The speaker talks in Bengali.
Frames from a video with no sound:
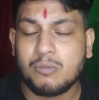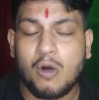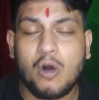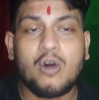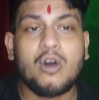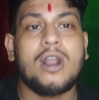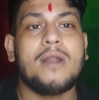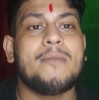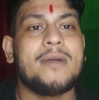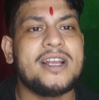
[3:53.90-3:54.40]

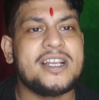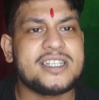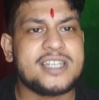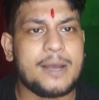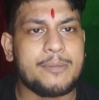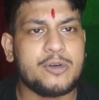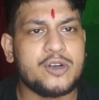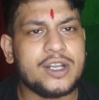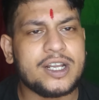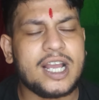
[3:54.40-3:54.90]
মঙ্গলা মায়ের
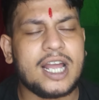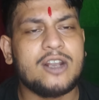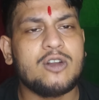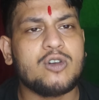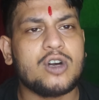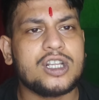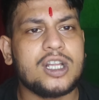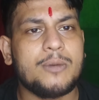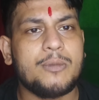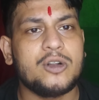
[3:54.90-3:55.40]
সাপোর্টে কেন
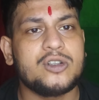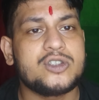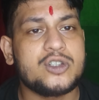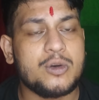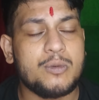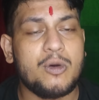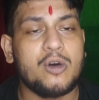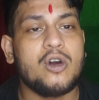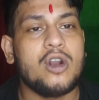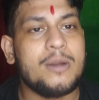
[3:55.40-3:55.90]
কথা
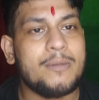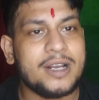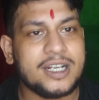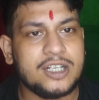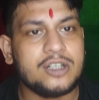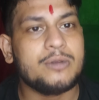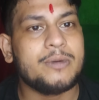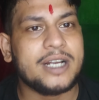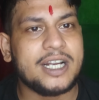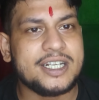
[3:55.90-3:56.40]
বলছো মঙ্গলা মা
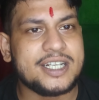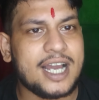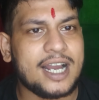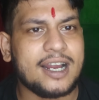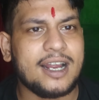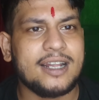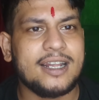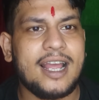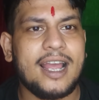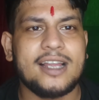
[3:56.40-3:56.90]
কি তোমাকে
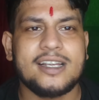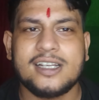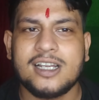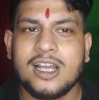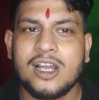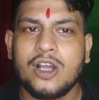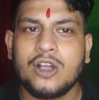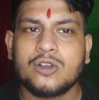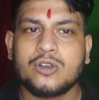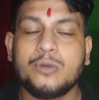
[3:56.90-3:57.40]
টাকা দেয়
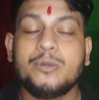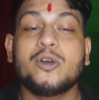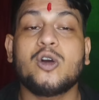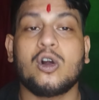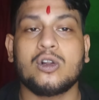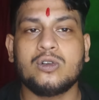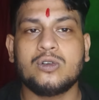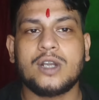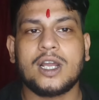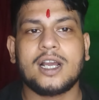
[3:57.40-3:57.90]
তুমি
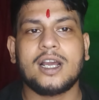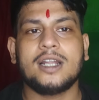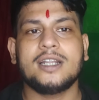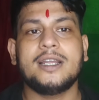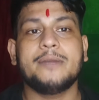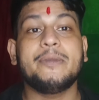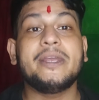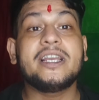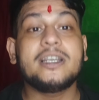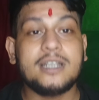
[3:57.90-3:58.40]
কত টাকা
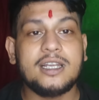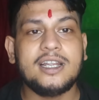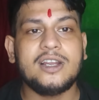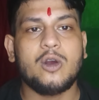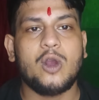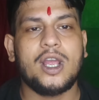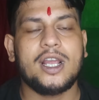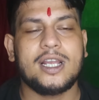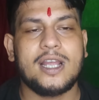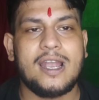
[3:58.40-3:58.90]
দিয়ে বিক্রি
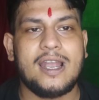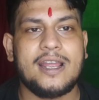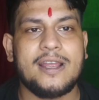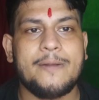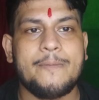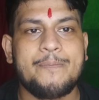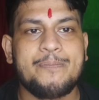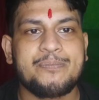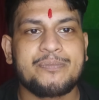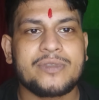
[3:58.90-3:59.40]
হয়ে গেলে
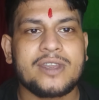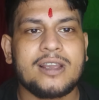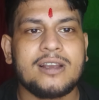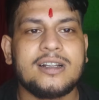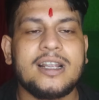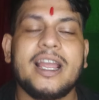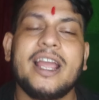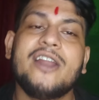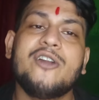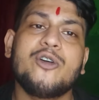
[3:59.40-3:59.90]

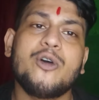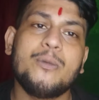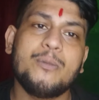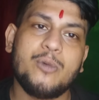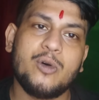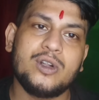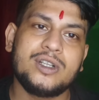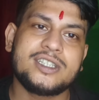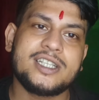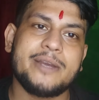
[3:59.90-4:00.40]
এরকম
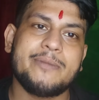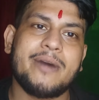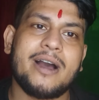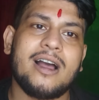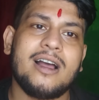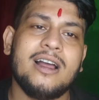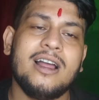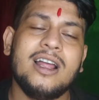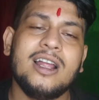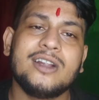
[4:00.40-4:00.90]
বলছে
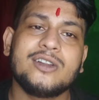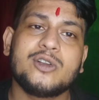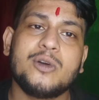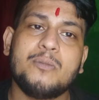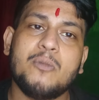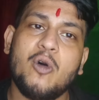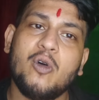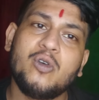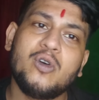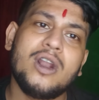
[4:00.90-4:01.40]
মা তো
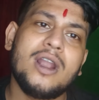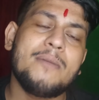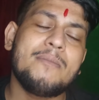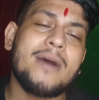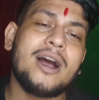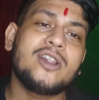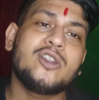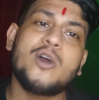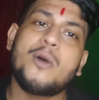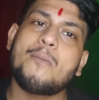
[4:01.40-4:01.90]
মঙ্গলা
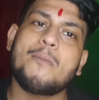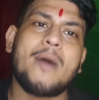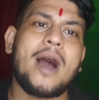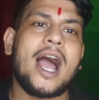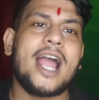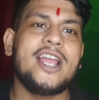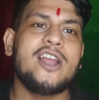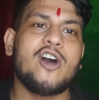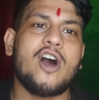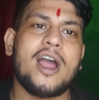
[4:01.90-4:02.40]
মা তো
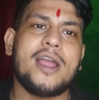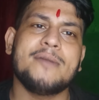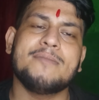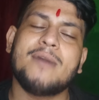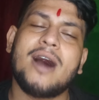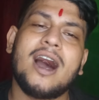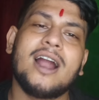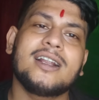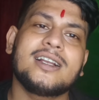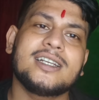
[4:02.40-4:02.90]
মাই হয়
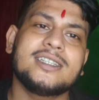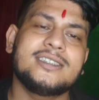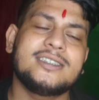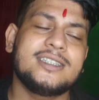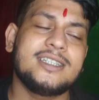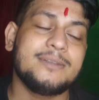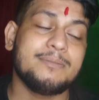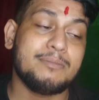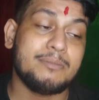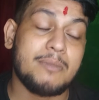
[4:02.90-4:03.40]
মার কাছ
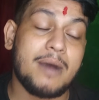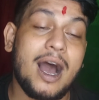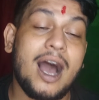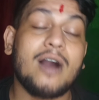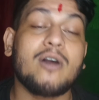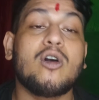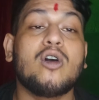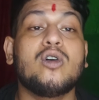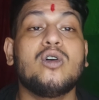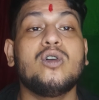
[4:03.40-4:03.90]
মা
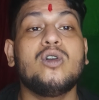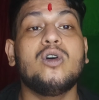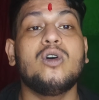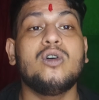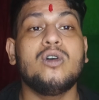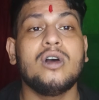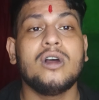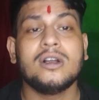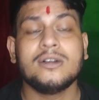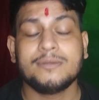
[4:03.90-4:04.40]
কখনো
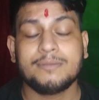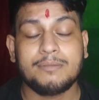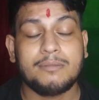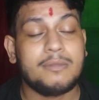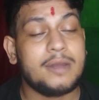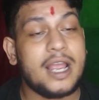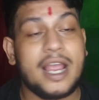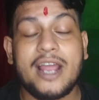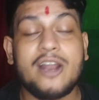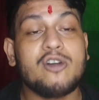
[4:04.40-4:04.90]

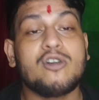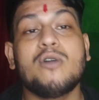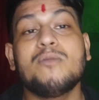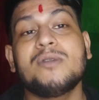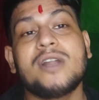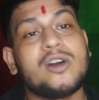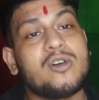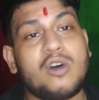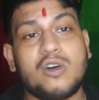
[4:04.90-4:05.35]
এরকমটা